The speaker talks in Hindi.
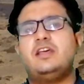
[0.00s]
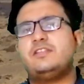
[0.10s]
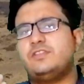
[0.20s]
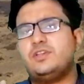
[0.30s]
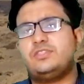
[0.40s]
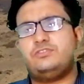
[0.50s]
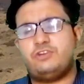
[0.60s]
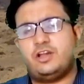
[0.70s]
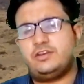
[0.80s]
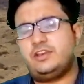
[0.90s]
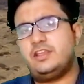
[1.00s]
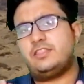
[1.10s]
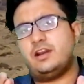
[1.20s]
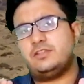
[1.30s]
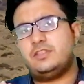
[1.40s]
वाला सख्त जान ये
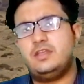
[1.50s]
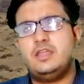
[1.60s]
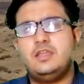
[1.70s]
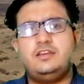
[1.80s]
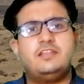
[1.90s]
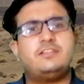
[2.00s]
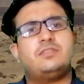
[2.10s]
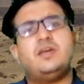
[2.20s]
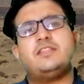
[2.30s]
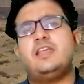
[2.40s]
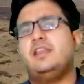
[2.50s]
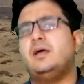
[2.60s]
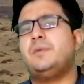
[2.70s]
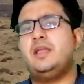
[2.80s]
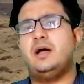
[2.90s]
दरख्त ये सदमा
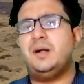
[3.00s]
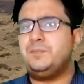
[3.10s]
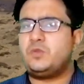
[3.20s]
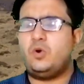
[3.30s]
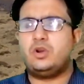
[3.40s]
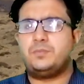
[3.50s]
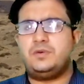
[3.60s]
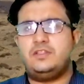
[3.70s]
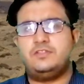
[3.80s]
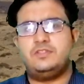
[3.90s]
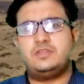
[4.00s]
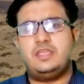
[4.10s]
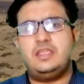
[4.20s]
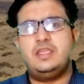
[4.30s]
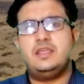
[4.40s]
सहना पाया और अपनी
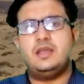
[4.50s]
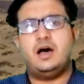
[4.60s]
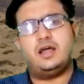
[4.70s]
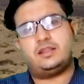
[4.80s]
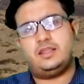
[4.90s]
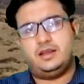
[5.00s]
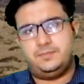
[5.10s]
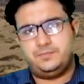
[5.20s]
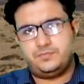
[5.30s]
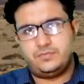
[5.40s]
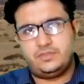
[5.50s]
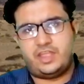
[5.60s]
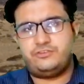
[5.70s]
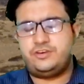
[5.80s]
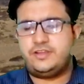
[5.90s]
ज़िंदगी हार गया
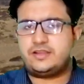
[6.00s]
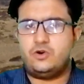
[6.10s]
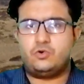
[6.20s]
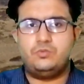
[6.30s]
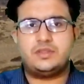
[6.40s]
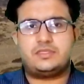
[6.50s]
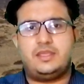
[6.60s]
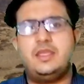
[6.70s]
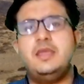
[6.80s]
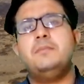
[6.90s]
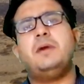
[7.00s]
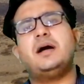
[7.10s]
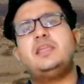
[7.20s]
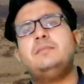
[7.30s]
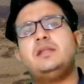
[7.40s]
नाइजीरिया की हुकूमत ने
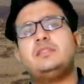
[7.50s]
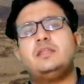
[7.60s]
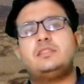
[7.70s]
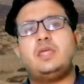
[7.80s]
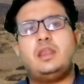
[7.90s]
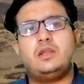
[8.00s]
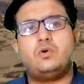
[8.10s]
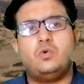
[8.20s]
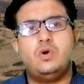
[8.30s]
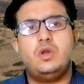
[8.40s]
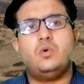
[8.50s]
बाकी मानदा तने को